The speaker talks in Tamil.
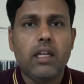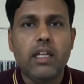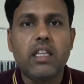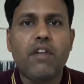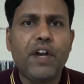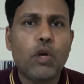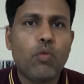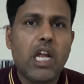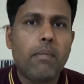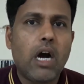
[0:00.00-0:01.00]
இந்த வீடியோ
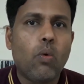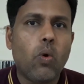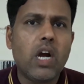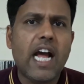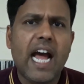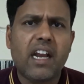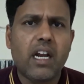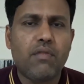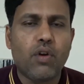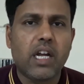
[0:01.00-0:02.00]
மூலயமா உங்கள்
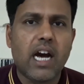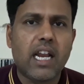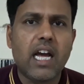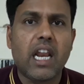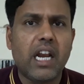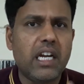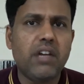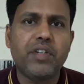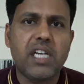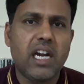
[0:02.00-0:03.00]
ஆண்ட்ராய்ட் ஃபோனுக்கான ரெண்டு
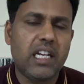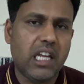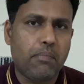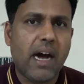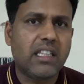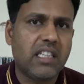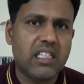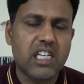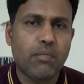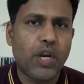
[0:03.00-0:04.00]
விஷயங்களை நீங்கள் பார்த்து
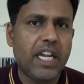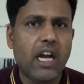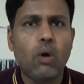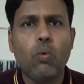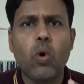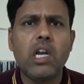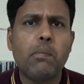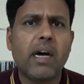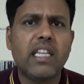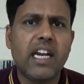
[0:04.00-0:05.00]
தெரிஞ்சுக்க போகிறீங்க ஒன்று
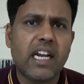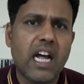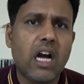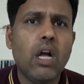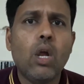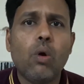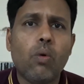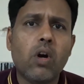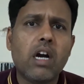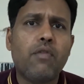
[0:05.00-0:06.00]
பார்த்தீங்கன்னா
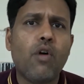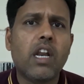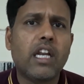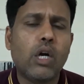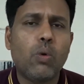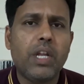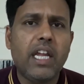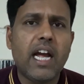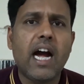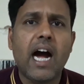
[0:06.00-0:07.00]
உங்கள் ஃபோனில்
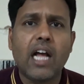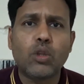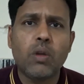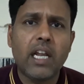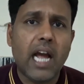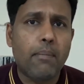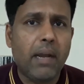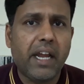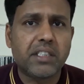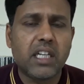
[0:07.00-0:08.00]
இருக்கக்கூடிய அத்துணை
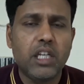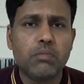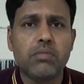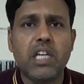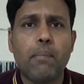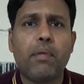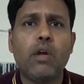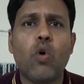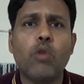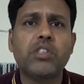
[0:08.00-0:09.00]
அப்ளிகேஷனையும் எப்படி
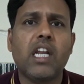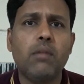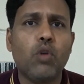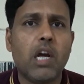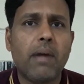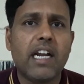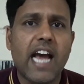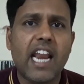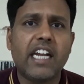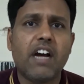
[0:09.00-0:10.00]
ஹோம் ஸ்க்ரீன் மூலியமாக
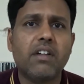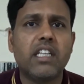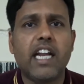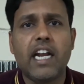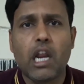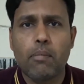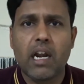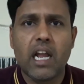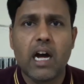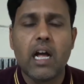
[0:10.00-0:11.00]
டேரெக்டாக வந்து என்டர்
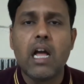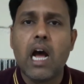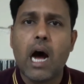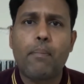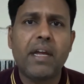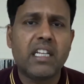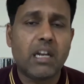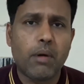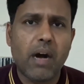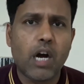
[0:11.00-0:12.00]
பண்ணலாம் அப்படிங்கிறத
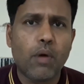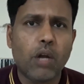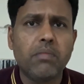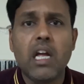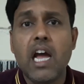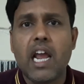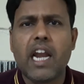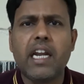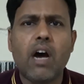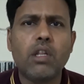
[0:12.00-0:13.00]
நம்ம பார்க்க போகிறோம்
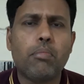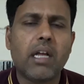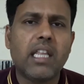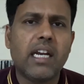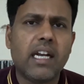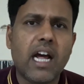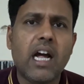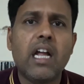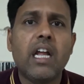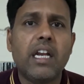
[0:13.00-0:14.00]
ரெண்டாவது பார்த்தீங்கன்னா
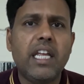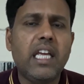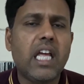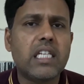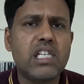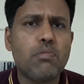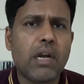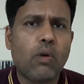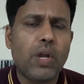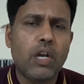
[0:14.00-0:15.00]
நீங்கள் ரிசீவ்
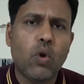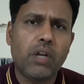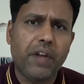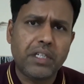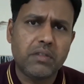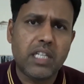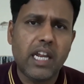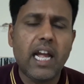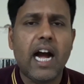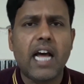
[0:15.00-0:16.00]
பண்ணக்கூடிய நோட்டிஃபிகேஷன்
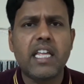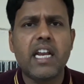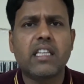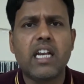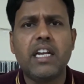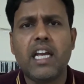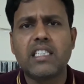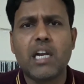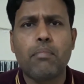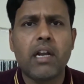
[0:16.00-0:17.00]
சரி அதே நேரத்தில்
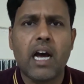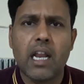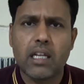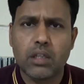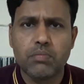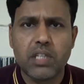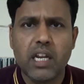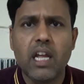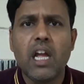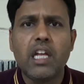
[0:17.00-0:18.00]
நீங்கள் செட் பண்ண அலாரத்துக்கும்
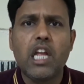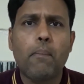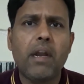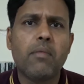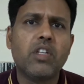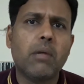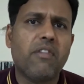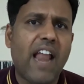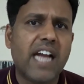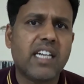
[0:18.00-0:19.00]
சரி எப்படி வந்து
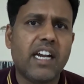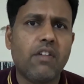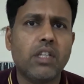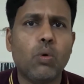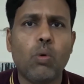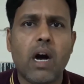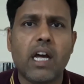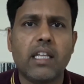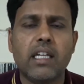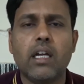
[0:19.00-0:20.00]
நம்ம ஃப்ளாஷ் லைட்டை வந்து
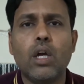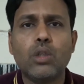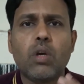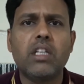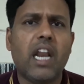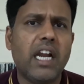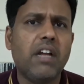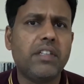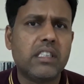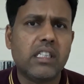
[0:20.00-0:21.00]
உருவாக்குறது ஸோ இந்த
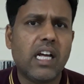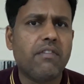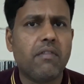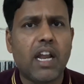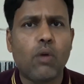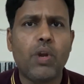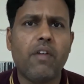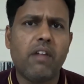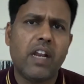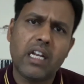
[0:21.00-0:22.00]
ரெண்டு விஷயத்தை தான் வரக்கூடிய
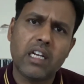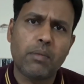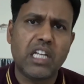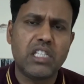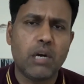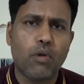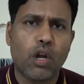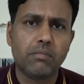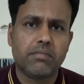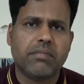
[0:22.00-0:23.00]
வடிவில் நம்ம தெரிஞ்சுக்க
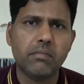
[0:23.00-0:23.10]
போகிறோம்